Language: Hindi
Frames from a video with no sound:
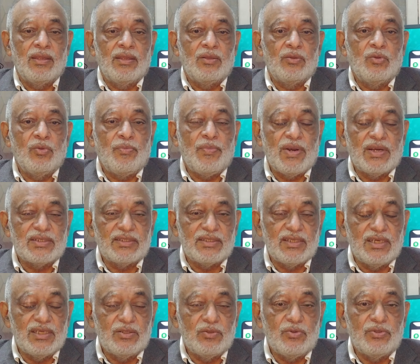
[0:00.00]
तो
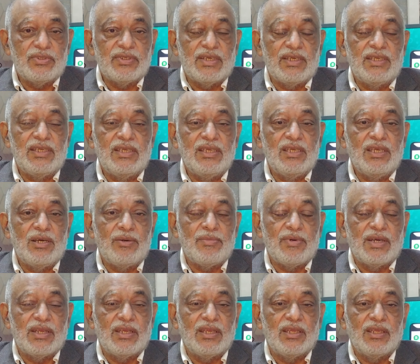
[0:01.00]
पाकिस्तान को चाहिए
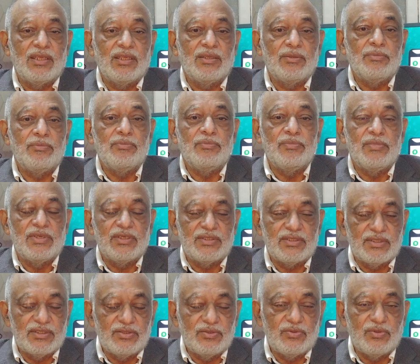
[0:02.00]
हमारे
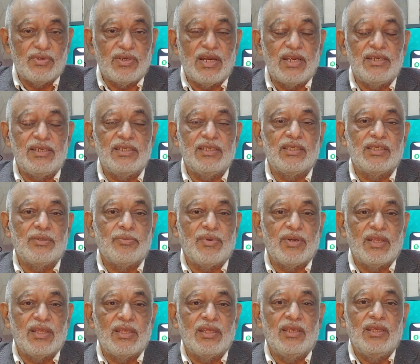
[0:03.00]
मिनिस्टर्स जो आईटी के बड़े
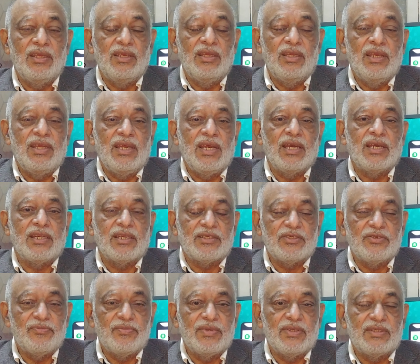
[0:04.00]

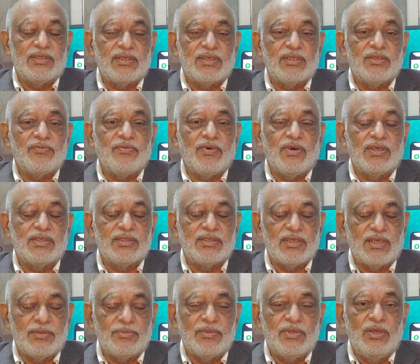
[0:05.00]
एग्रेसिव मिनिस्टर हैं फाद
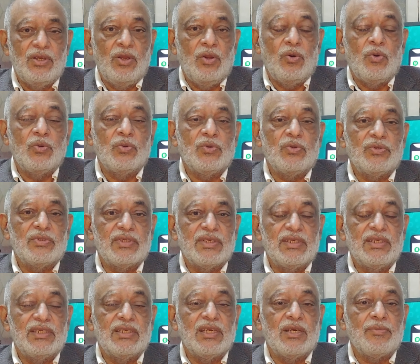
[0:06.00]
साहब उनको
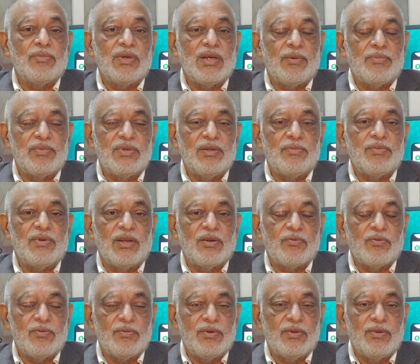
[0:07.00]
चाहिए कि हम अपना
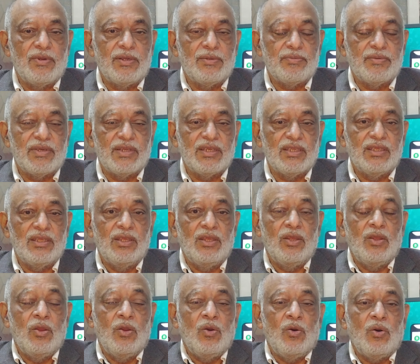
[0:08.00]
प्लेटफॉर्म डेवलप करें
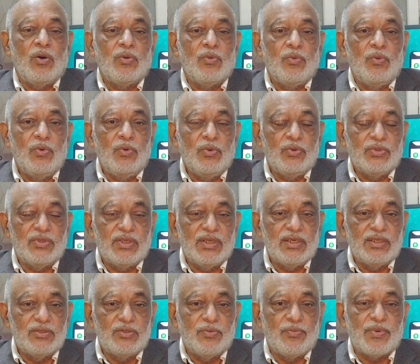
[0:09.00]
और वो उसका
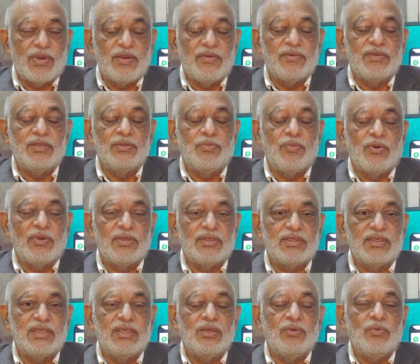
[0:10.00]
जो प्राइवेसी
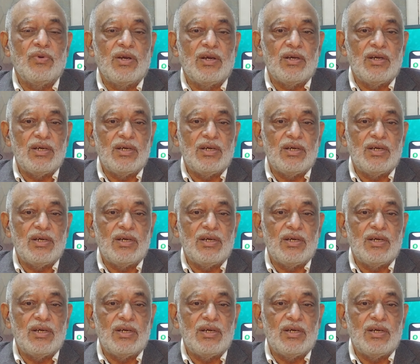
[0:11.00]
पॉलिसी है वह